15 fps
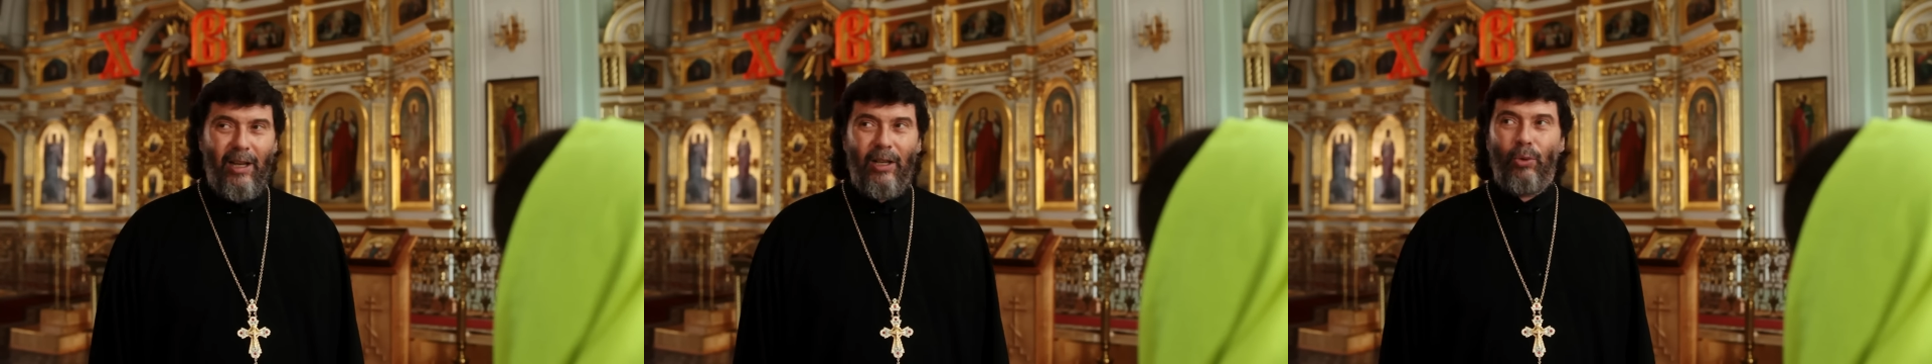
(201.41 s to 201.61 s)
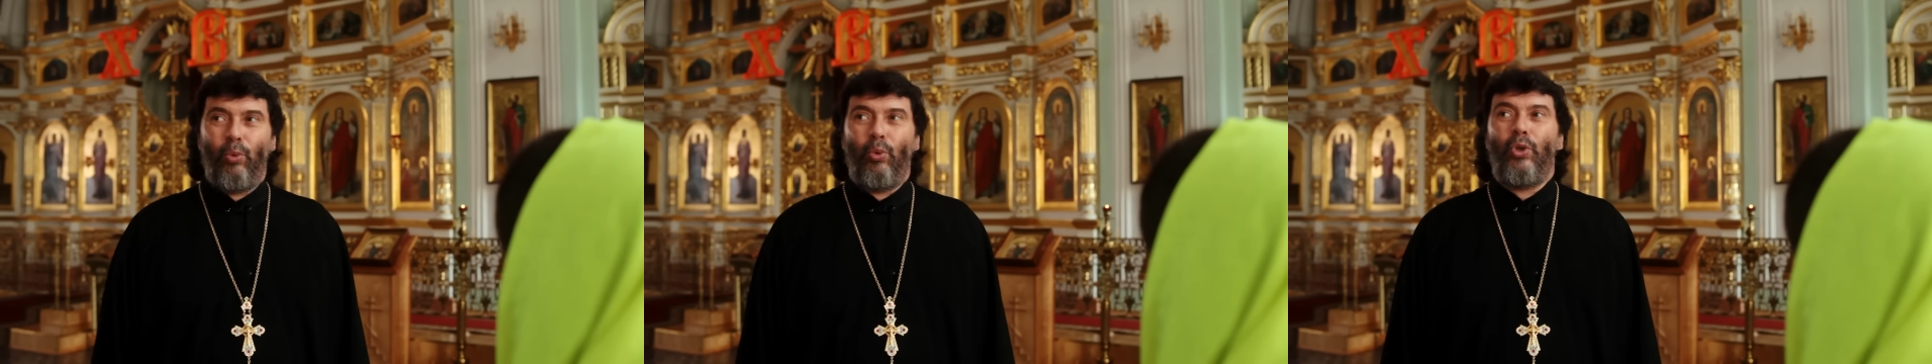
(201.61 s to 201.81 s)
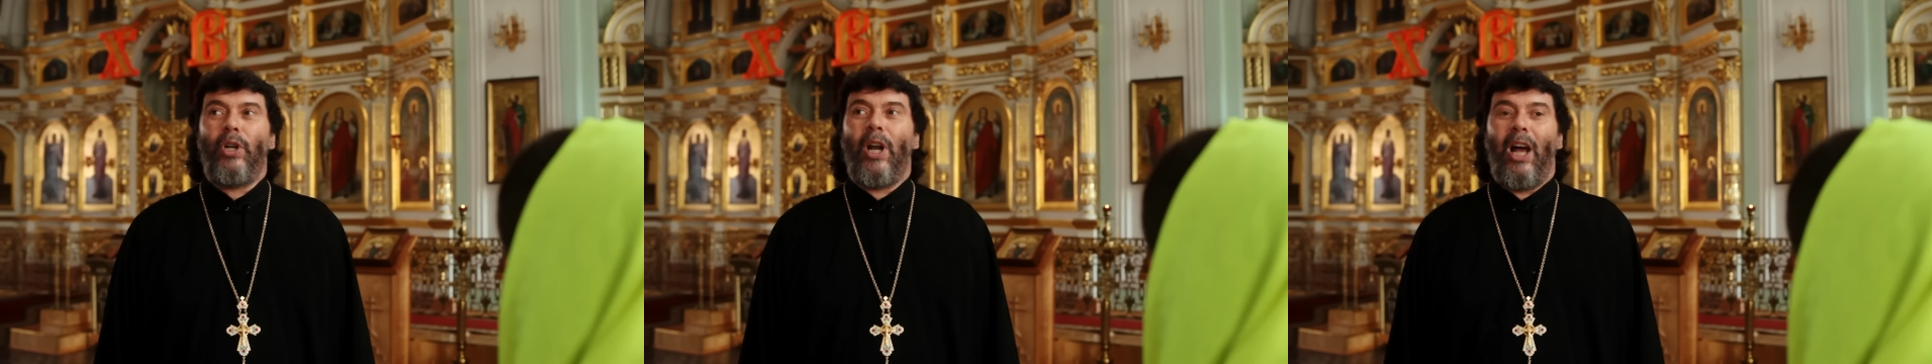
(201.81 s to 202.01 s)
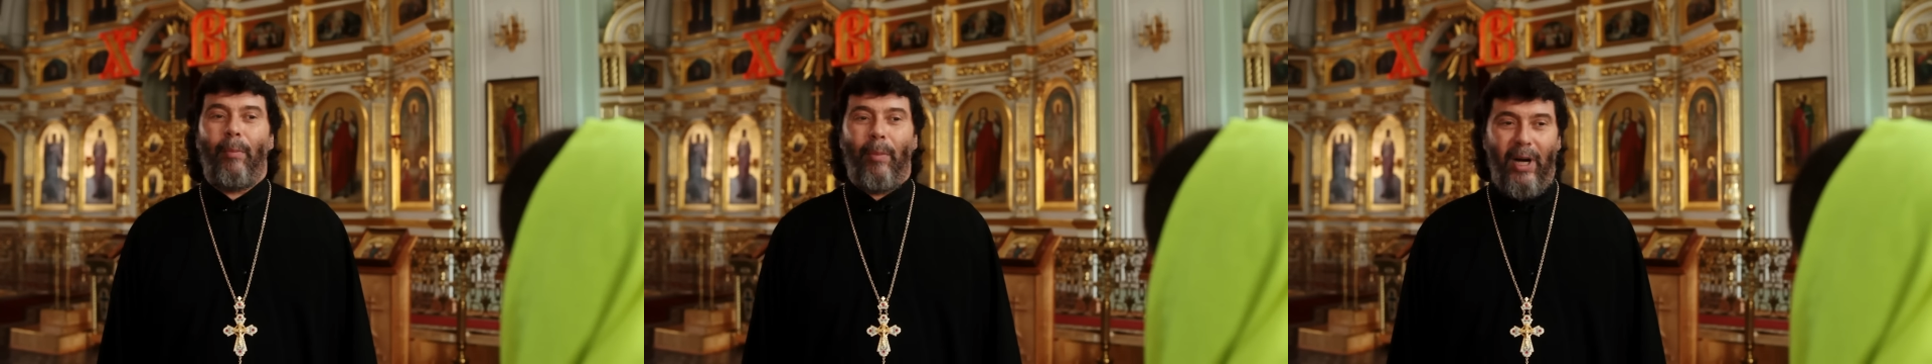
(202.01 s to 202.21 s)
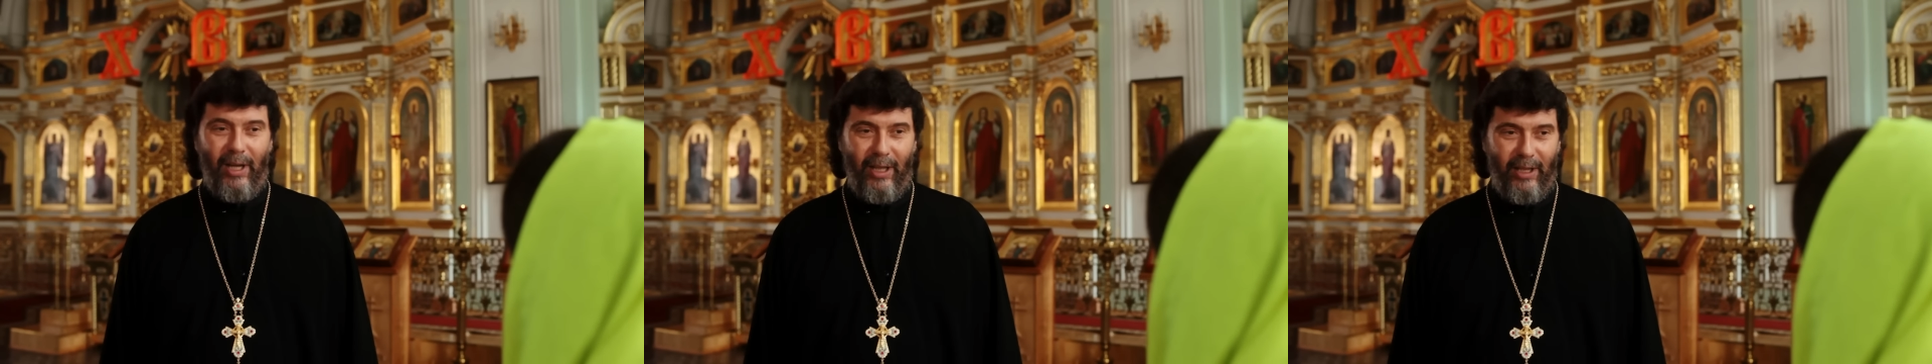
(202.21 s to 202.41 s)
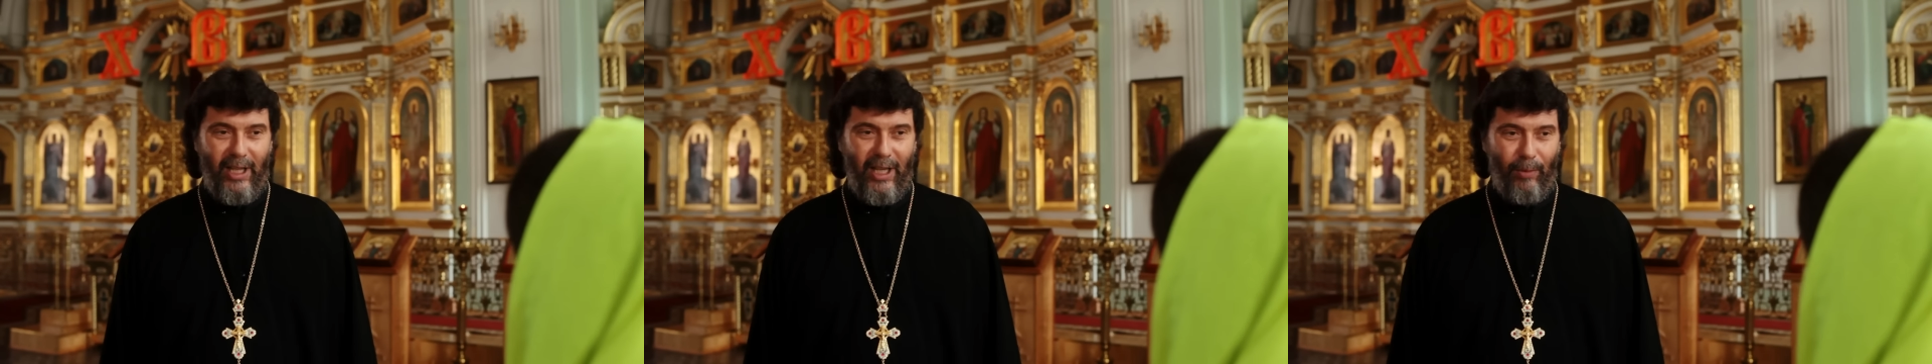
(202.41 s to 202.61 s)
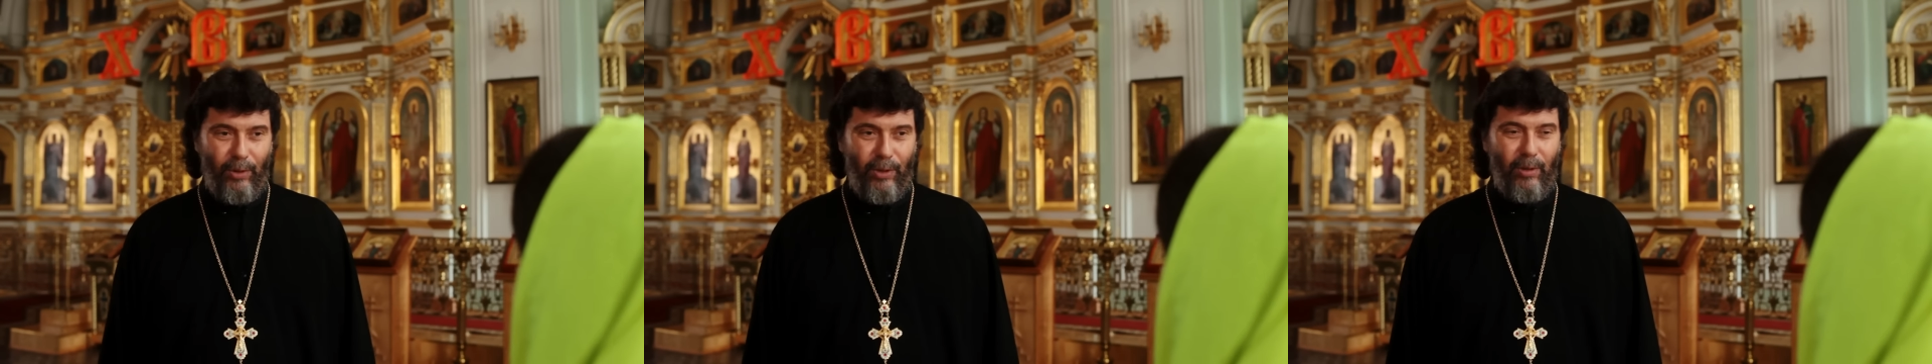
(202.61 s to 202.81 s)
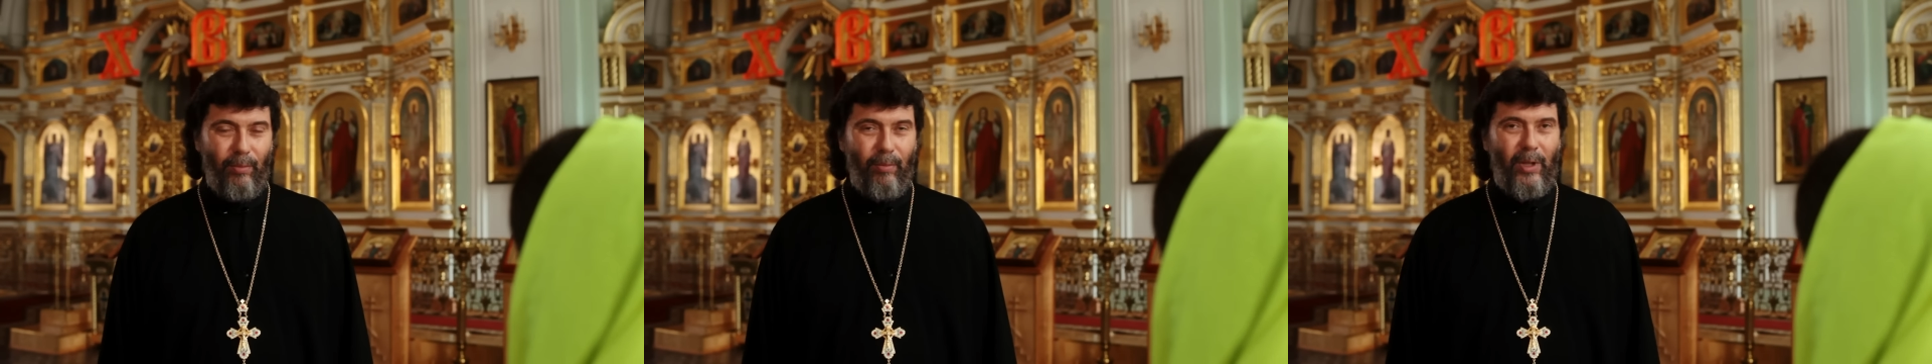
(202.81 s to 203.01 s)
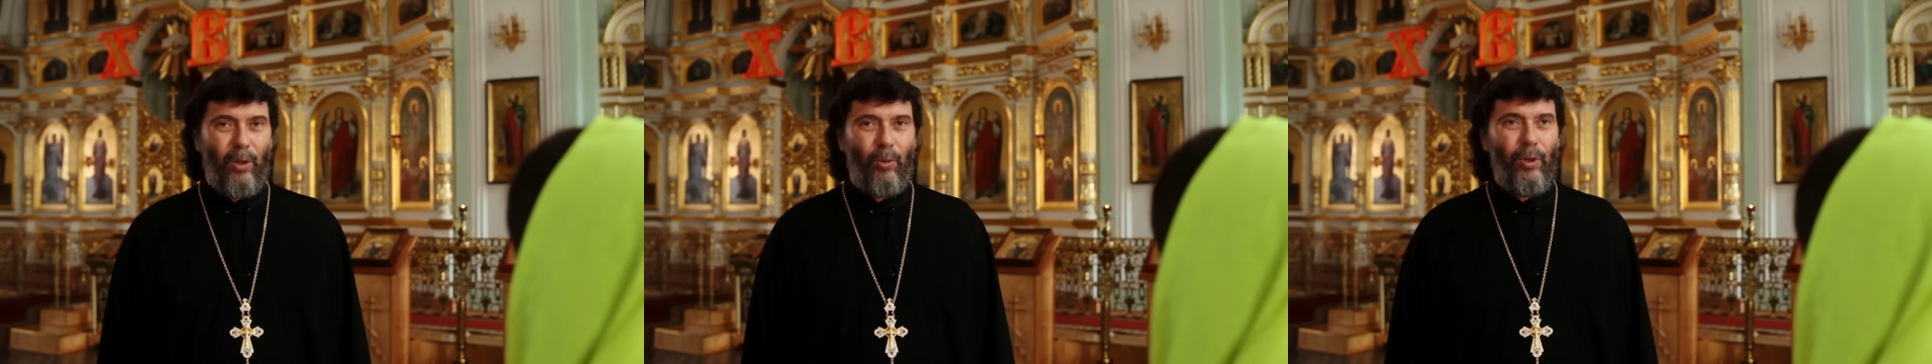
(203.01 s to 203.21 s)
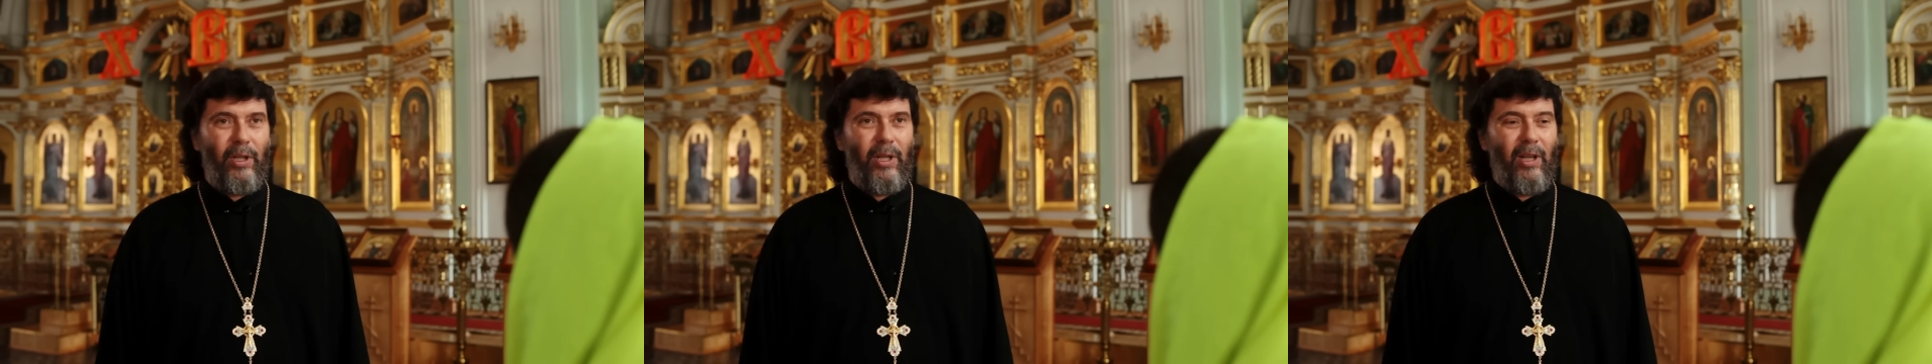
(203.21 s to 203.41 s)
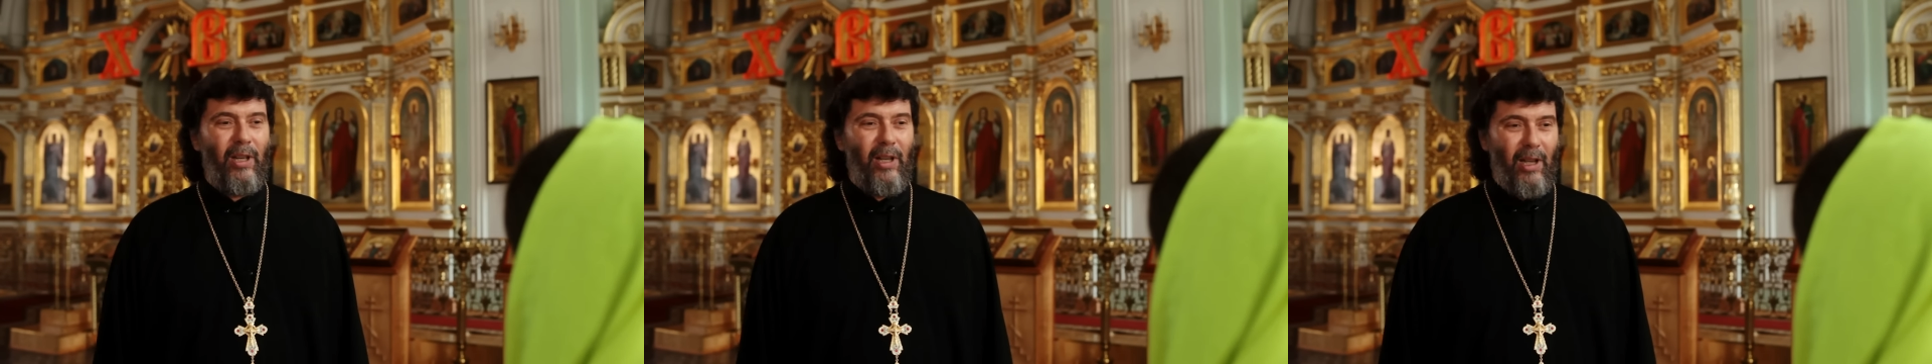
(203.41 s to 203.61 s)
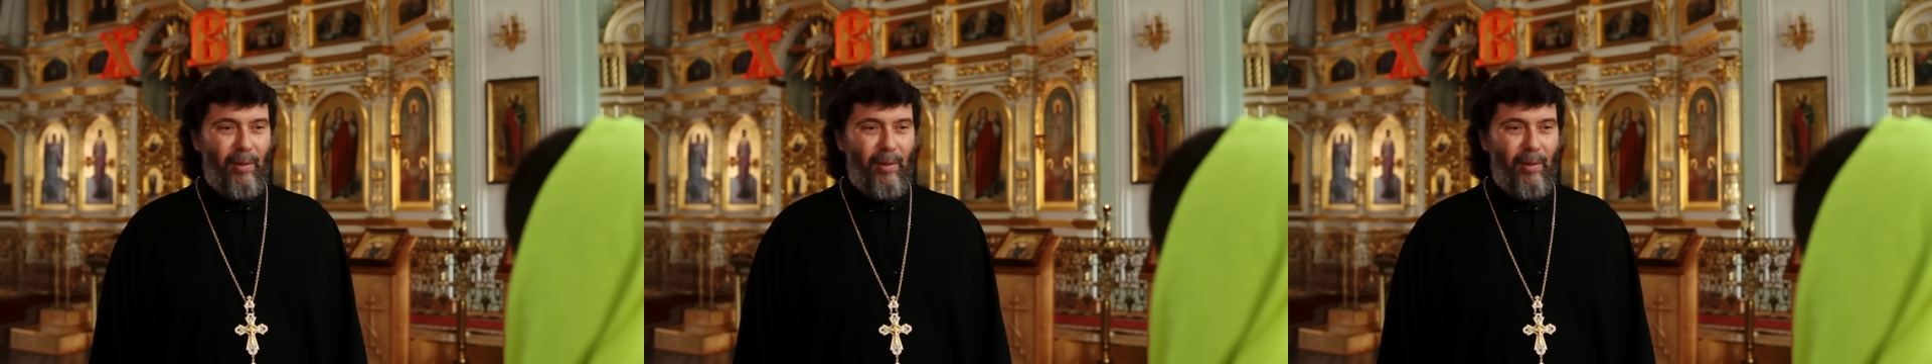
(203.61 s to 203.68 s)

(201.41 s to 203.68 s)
душа болит, да, вот какое-то